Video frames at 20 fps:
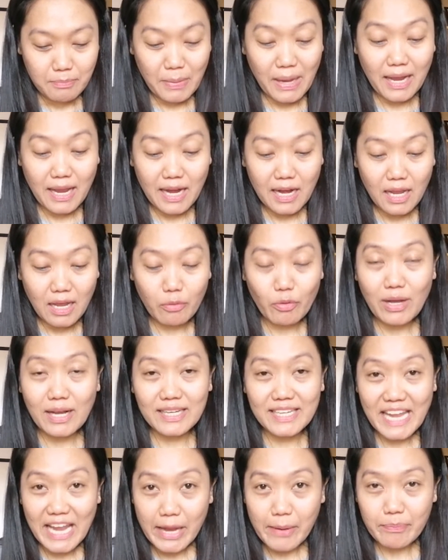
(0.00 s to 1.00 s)

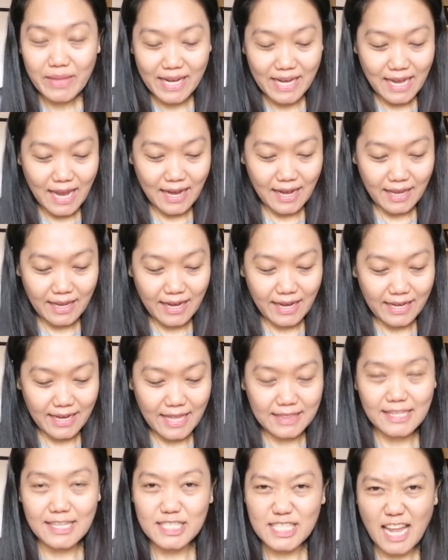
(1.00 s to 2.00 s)
pangalawang name na ilalagay
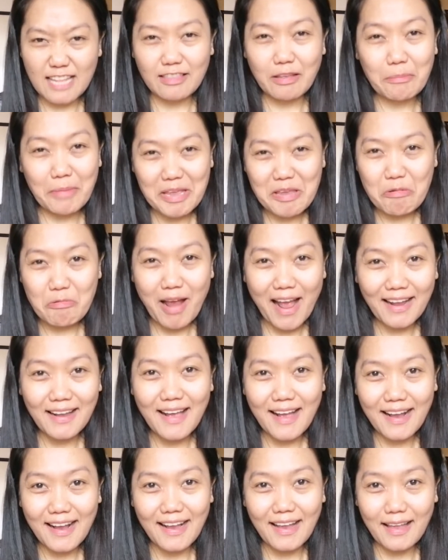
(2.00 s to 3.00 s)
natin sa ating
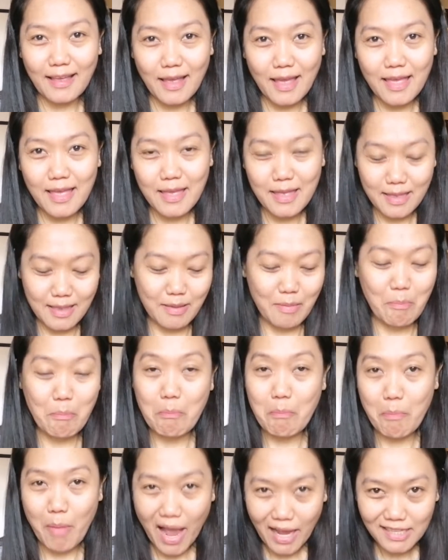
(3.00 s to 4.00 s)
mahiwagang
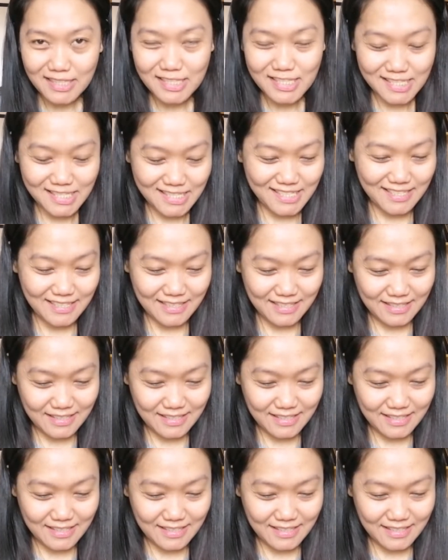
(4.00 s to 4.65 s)
box.